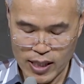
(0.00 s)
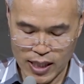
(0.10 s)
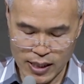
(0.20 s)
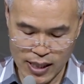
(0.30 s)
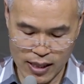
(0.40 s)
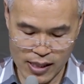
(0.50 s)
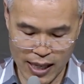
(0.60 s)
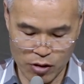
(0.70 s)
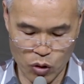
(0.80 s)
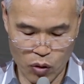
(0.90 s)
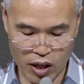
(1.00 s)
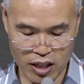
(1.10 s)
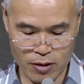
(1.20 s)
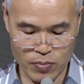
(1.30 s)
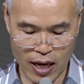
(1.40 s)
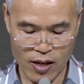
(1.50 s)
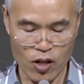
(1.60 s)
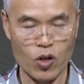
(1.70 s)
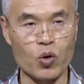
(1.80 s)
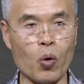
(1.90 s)
인사를 나누도록 하겠습니다.
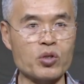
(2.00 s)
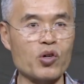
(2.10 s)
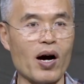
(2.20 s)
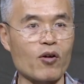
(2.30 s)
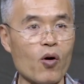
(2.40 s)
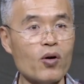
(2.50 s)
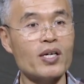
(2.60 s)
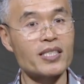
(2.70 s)
용서하고